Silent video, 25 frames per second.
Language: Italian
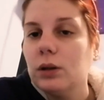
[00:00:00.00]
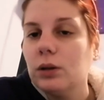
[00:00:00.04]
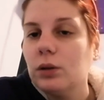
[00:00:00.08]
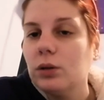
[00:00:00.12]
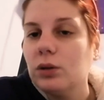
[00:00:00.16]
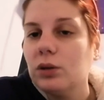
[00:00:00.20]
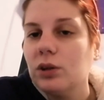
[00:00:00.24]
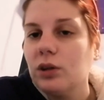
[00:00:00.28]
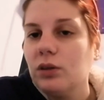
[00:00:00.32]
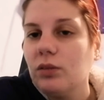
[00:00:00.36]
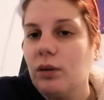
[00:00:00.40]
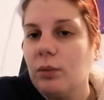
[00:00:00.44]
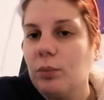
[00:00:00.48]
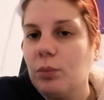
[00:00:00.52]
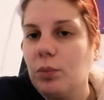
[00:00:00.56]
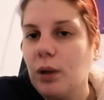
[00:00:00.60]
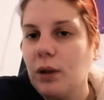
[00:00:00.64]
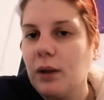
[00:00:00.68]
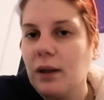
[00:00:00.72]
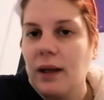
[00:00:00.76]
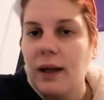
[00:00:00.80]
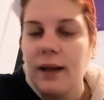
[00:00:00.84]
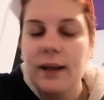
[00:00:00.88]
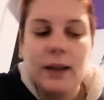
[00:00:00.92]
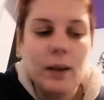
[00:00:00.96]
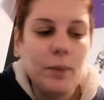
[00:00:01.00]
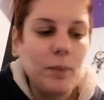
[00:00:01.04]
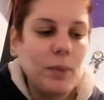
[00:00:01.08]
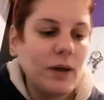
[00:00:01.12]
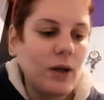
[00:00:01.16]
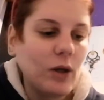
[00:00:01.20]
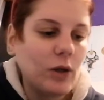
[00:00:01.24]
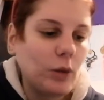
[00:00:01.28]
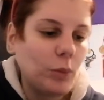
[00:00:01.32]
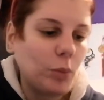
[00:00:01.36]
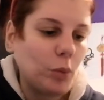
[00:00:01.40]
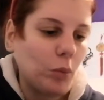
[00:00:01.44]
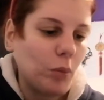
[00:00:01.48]
non serve più a niente
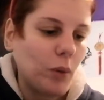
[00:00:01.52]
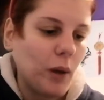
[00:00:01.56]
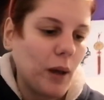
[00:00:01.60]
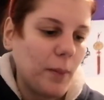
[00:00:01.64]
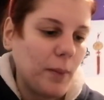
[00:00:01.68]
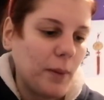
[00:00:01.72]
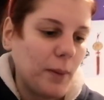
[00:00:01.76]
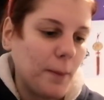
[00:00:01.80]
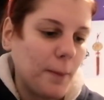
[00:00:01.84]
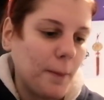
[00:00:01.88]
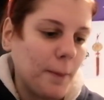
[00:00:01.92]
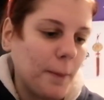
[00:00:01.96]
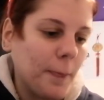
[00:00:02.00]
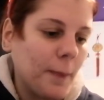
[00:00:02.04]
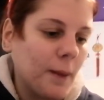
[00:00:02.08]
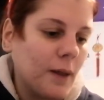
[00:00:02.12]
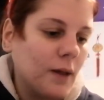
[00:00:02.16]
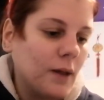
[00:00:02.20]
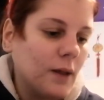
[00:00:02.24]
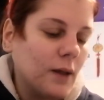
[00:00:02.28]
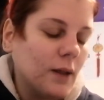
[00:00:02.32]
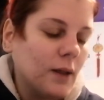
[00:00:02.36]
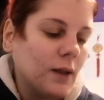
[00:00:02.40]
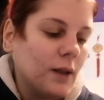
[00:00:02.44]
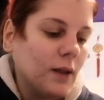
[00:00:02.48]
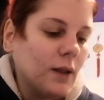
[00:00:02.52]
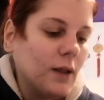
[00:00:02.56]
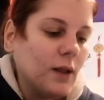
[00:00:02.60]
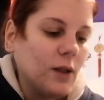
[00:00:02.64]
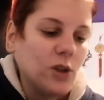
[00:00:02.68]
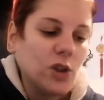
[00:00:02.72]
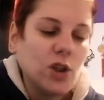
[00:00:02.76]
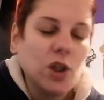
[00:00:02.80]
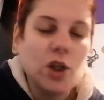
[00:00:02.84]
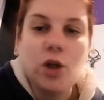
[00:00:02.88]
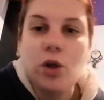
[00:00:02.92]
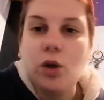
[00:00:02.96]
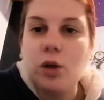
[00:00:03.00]
perché ho dei problemi.
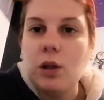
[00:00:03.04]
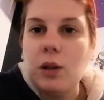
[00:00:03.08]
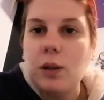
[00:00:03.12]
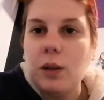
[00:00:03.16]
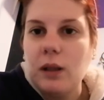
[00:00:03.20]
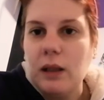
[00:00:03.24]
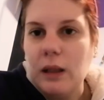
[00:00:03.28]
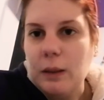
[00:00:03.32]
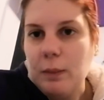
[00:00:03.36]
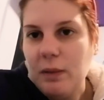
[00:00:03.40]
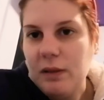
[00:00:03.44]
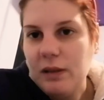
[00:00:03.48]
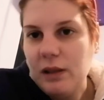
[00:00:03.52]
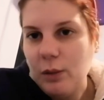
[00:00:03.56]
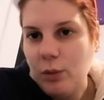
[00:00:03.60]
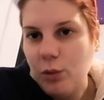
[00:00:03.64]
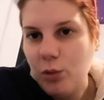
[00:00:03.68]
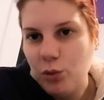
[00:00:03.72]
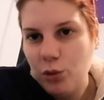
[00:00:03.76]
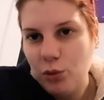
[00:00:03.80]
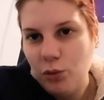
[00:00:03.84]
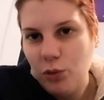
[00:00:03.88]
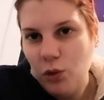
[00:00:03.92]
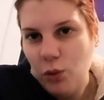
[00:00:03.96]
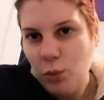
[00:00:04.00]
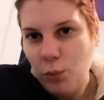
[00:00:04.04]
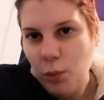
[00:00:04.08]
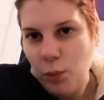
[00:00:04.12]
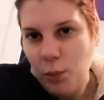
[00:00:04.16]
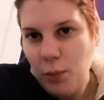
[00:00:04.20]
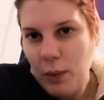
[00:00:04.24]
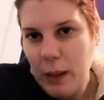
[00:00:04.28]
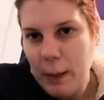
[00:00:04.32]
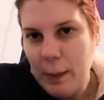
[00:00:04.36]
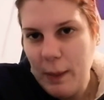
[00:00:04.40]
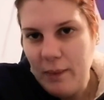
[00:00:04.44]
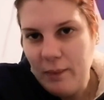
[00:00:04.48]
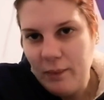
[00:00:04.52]
Cercherò di, di, mettere questo video un po'
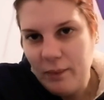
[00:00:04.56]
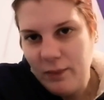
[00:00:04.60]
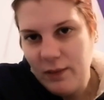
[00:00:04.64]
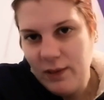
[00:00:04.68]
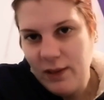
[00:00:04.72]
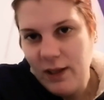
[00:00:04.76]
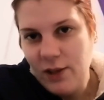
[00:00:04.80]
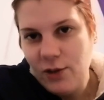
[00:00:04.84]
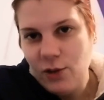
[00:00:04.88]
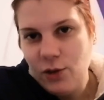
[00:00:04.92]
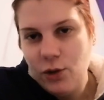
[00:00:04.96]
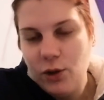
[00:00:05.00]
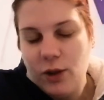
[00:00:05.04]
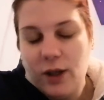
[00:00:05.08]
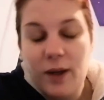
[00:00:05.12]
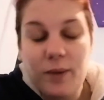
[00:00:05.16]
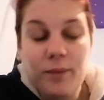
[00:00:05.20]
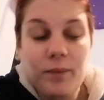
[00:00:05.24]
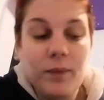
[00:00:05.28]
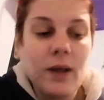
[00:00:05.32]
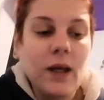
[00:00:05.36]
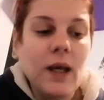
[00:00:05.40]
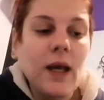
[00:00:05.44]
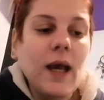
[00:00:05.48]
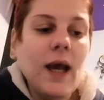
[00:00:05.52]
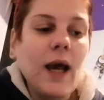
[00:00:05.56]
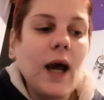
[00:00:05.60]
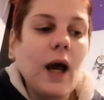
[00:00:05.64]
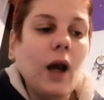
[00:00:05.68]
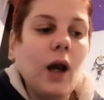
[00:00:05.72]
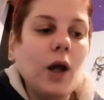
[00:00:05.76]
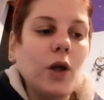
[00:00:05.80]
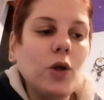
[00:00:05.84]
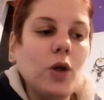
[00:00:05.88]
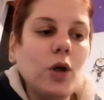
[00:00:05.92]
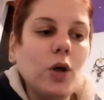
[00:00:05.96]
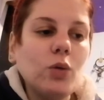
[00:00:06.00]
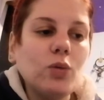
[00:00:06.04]
prima, se riesco, ok?
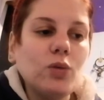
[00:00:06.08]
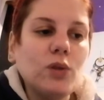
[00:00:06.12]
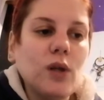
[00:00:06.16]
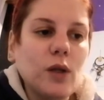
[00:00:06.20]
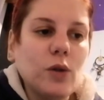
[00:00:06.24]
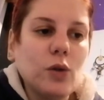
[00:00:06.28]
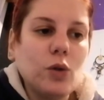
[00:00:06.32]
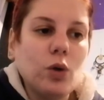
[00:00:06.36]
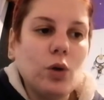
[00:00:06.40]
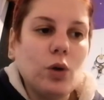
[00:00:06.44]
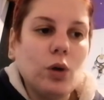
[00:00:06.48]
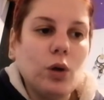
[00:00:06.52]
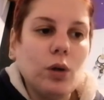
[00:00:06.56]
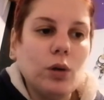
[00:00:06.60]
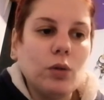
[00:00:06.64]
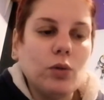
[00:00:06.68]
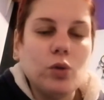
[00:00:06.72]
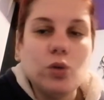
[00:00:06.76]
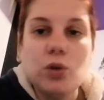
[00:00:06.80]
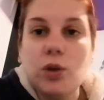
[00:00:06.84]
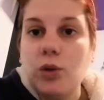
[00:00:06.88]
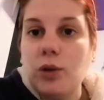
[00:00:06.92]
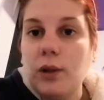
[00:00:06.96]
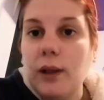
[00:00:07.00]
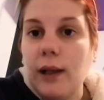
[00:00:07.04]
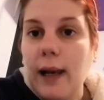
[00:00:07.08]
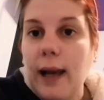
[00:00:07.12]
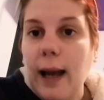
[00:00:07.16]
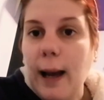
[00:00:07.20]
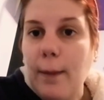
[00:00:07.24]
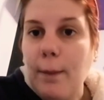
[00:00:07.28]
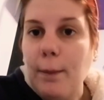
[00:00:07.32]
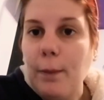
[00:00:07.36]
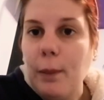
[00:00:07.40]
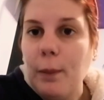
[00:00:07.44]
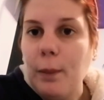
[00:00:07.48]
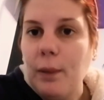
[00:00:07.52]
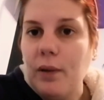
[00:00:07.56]
Allora, io ho usato, sto usando delle
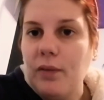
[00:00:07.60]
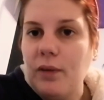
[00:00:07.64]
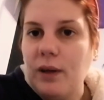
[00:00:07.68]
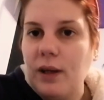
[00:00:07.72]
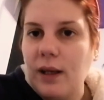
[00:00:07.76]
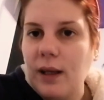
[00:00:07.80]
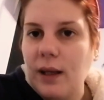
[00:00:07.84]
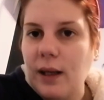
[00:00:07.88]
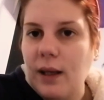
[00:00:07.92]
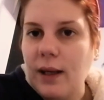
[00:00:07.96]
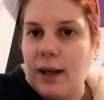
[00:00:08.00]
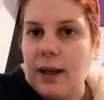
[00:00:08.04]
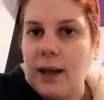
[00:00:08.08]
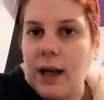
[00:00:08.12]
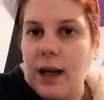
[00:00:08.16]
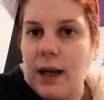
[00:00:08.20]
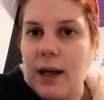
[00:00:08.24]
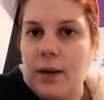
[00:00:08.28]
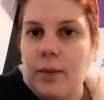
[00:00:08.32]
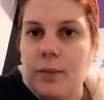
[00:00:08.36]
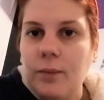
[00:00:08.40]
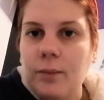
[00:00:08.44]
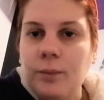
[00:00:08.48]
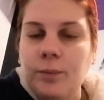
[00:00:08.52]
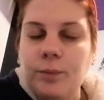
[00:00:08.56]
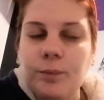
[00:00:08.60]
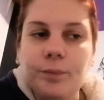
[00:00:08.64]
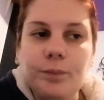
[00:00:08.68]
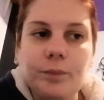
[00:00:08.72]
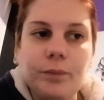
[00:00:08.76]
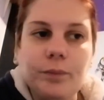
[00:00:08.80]
app per fare i regali,